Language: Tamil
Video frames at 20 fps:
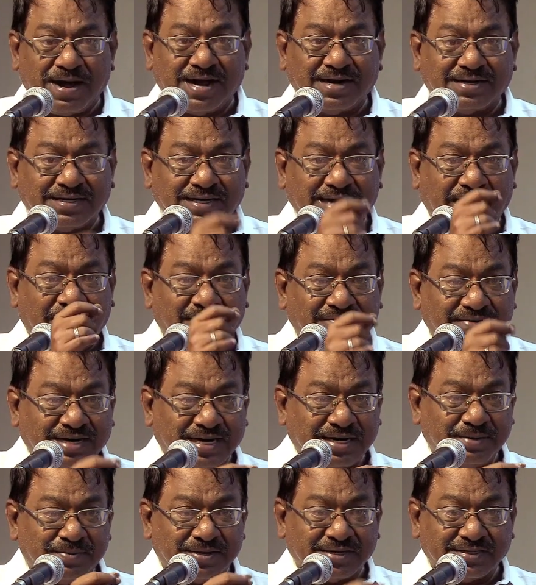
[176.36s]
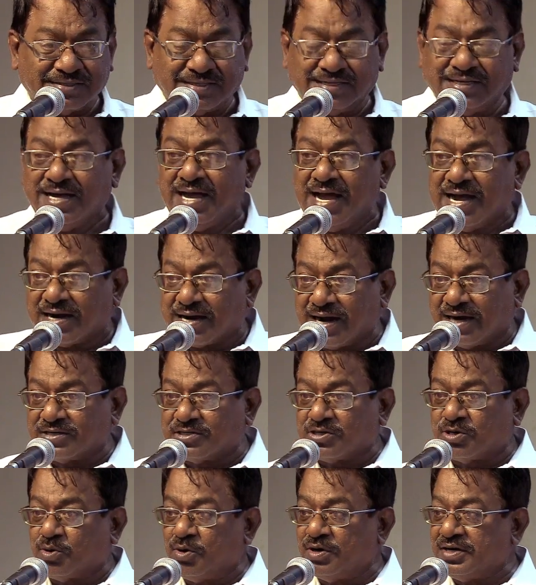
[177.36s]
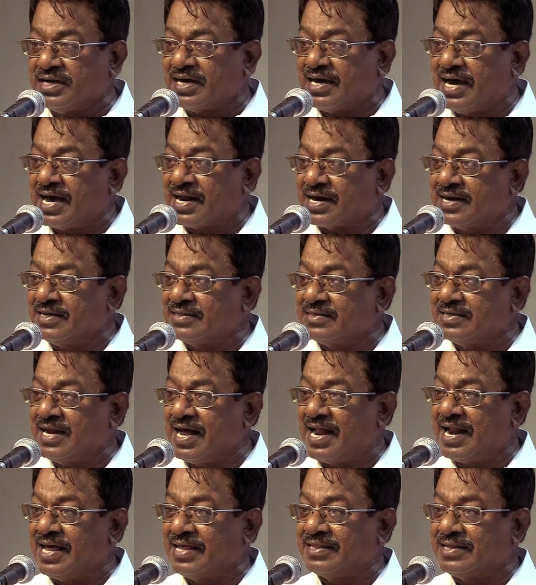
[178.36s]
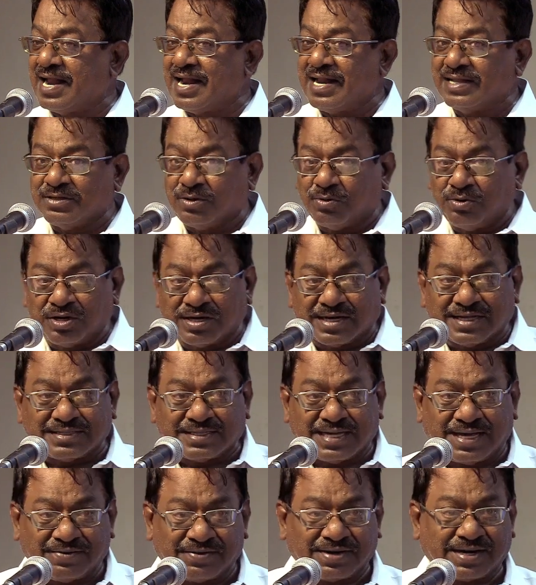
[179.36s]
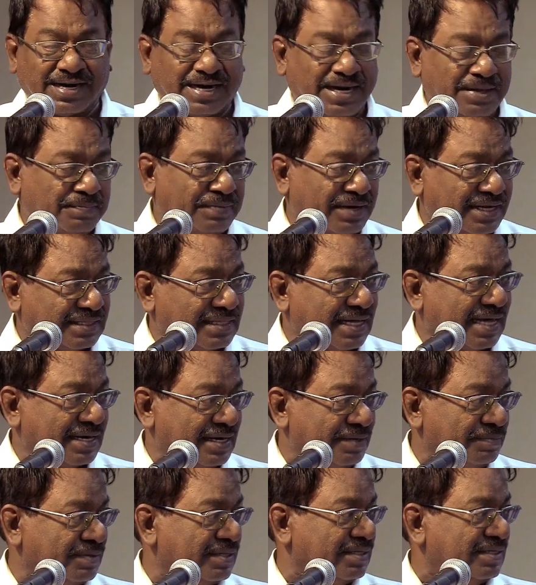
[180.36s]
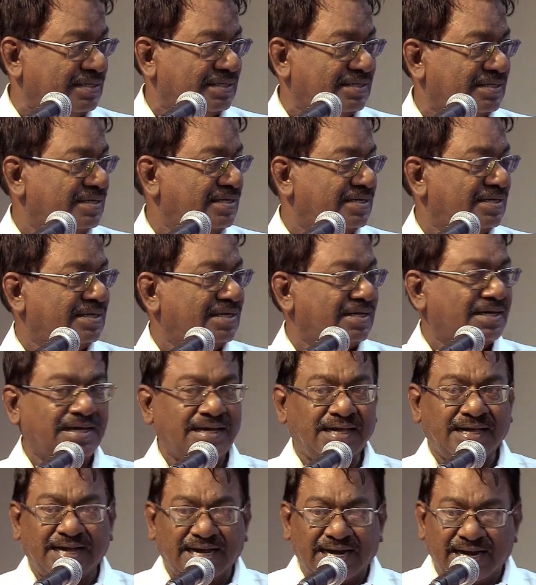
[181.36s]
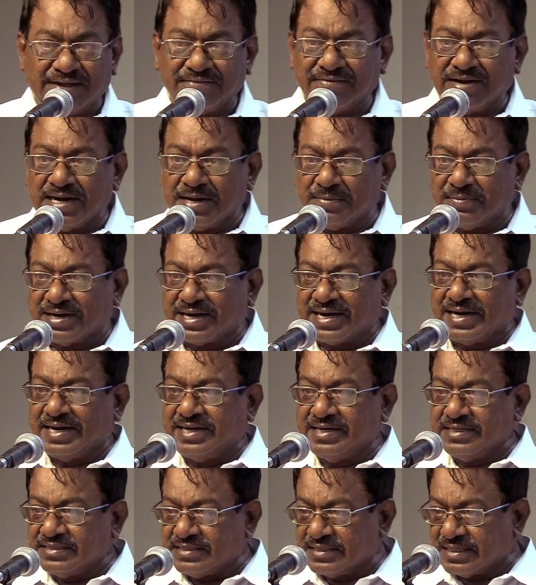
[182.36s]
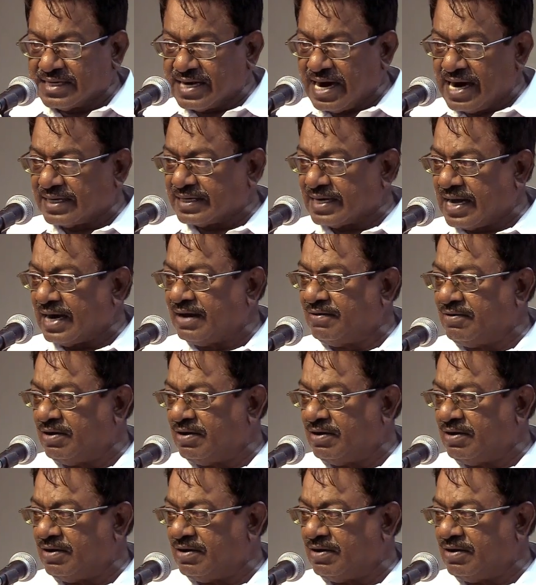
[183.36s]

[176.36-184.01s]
பாற்று அவரிடமிருந்து கற்றுக்கொண்ட காரணத்தினாலே தான் அந்த ஒழுக்கத்தை அவர் கடைபிடித்தார் என்று எனவே நமக்கு எடுத்துக்காட்டாக